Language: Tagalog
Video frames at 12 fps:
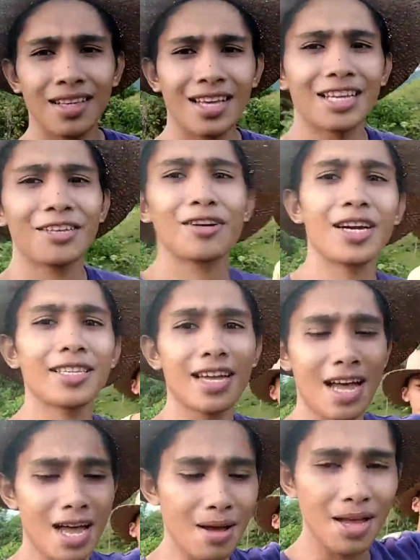Ay, Ayun guys,
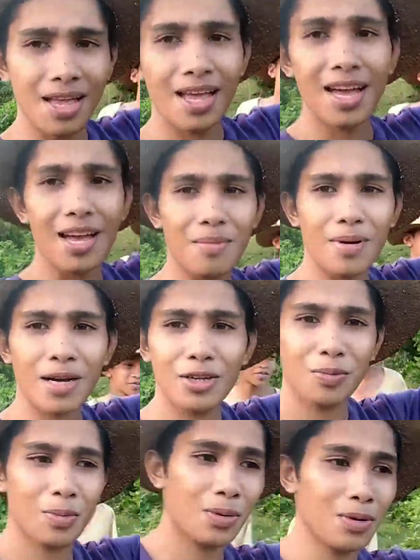uh, abangan
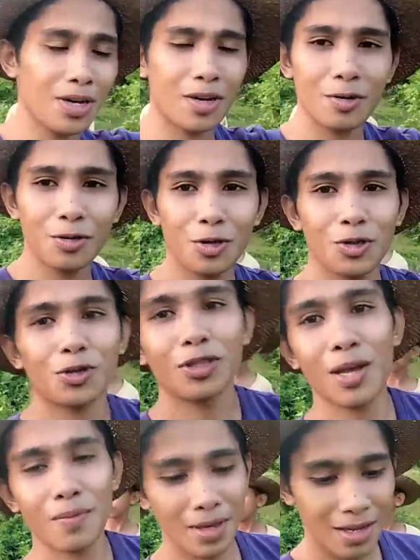nyo po yung susunod
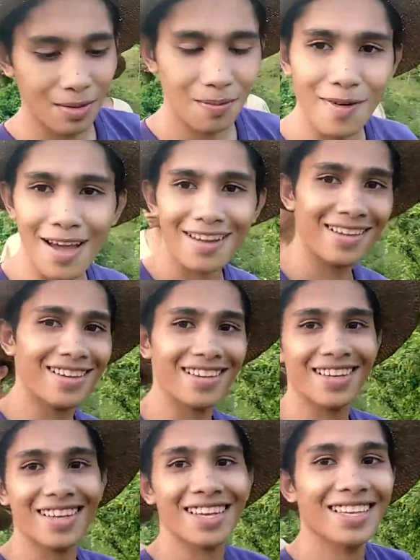naming vlog
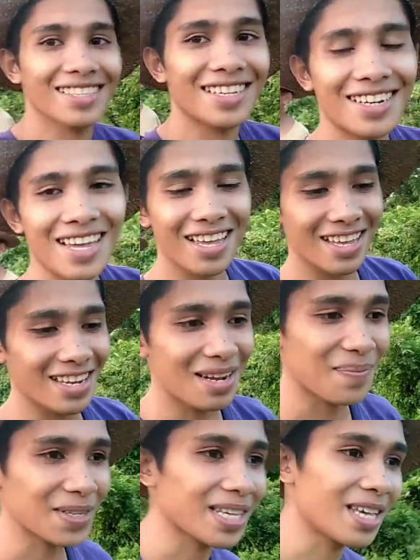at sana ay
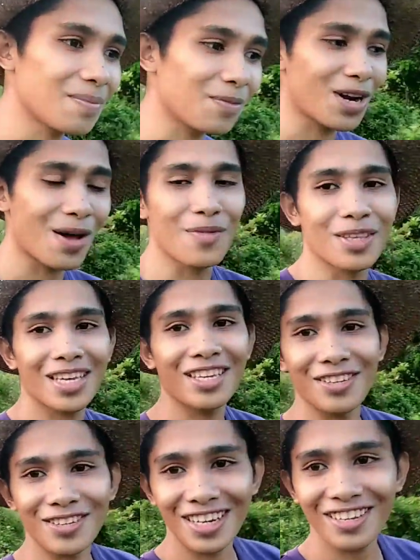napasaya po namin
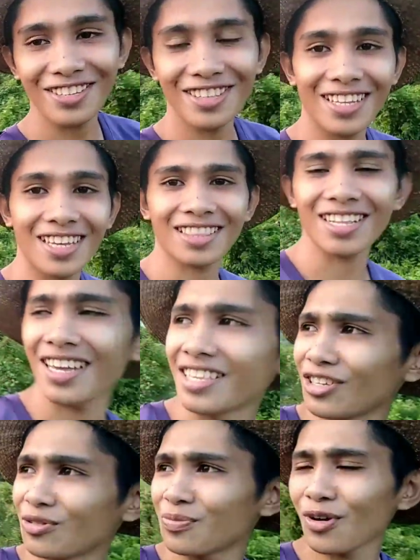kayo ngayon at
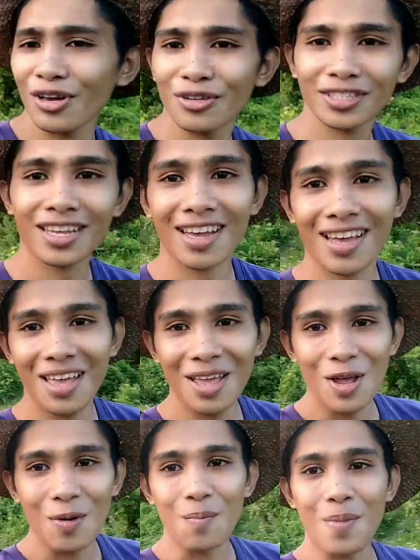nag-enjoy po kayo sa
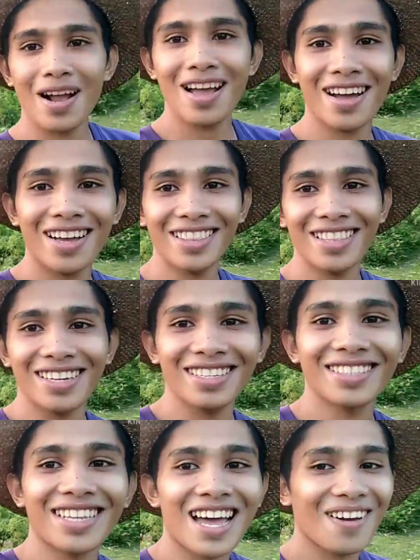magagandang
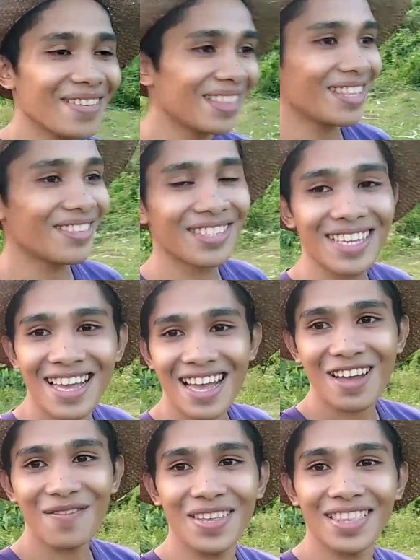tanawin dito
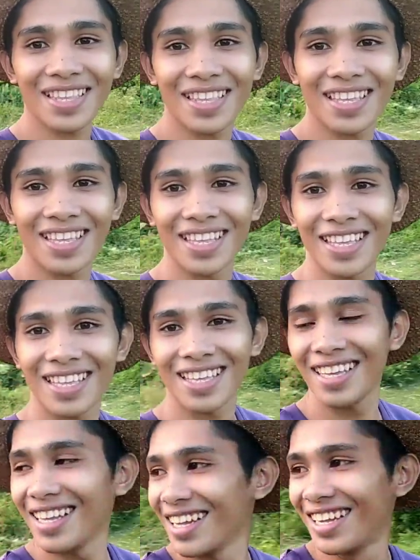sa amin.
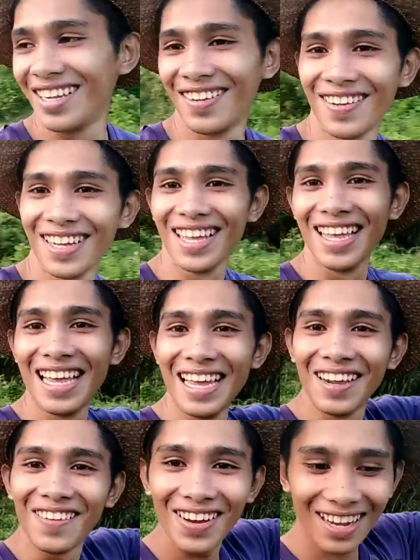Maganda o kung
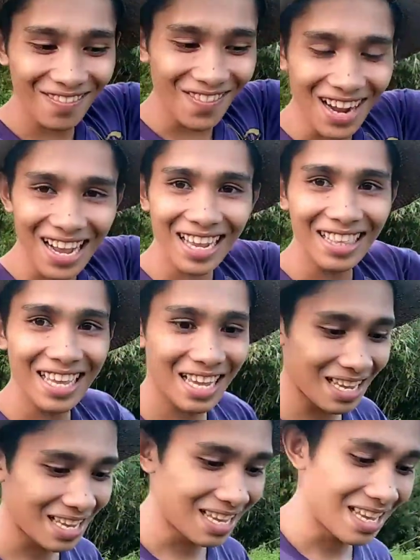makaganda. magaganda.
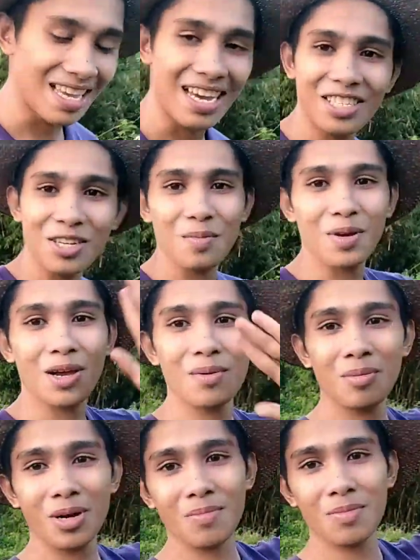Eh, ah, so
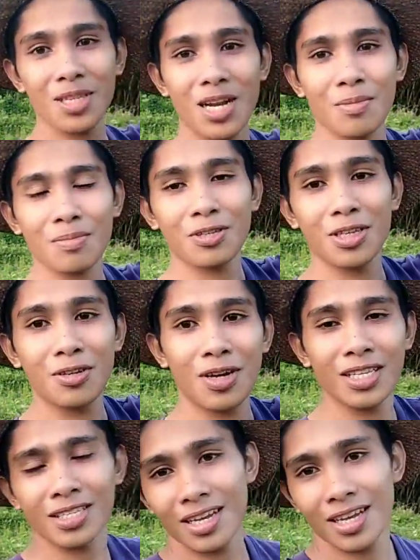maraming maraming salamat po sa inyo
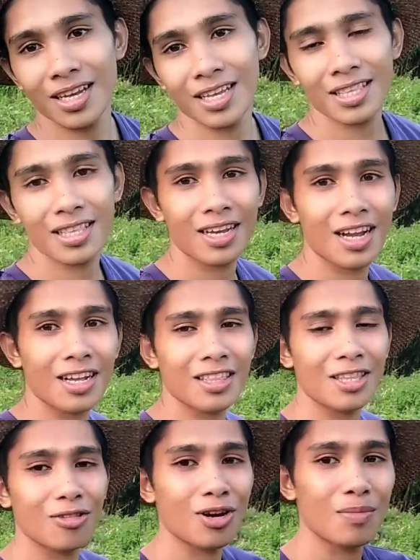guys at hanggang
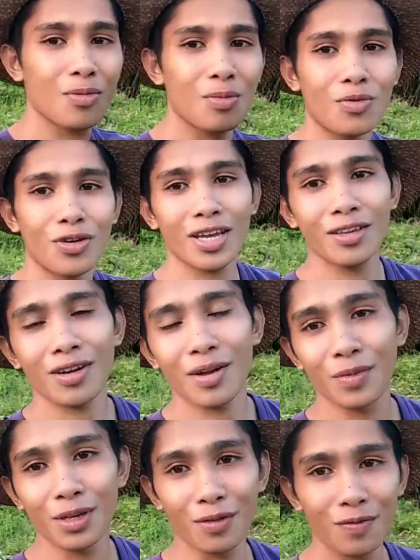dito lang po muna yung
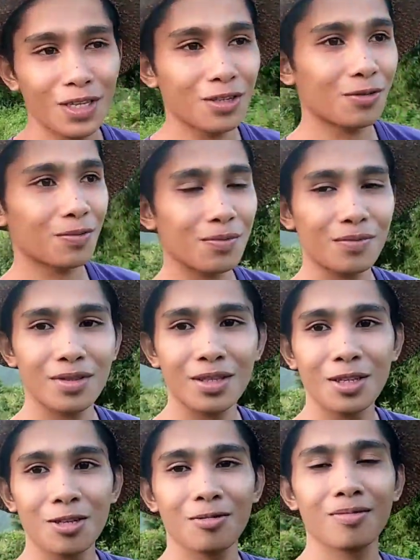aming video. Guys,
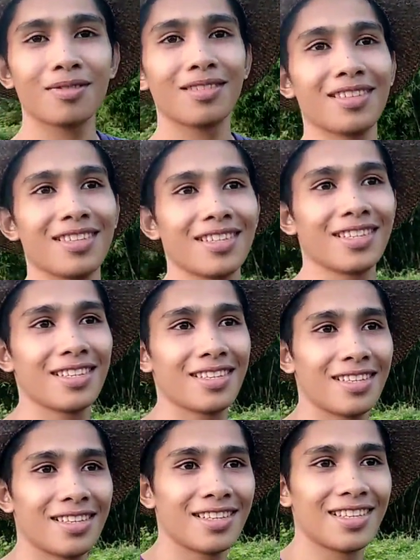may nakita kayo, may
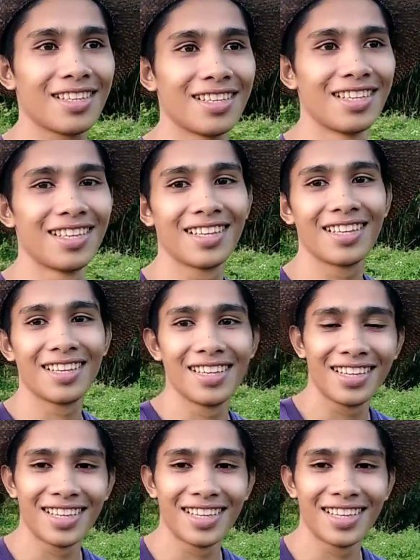nakita ko guys, bro, guys.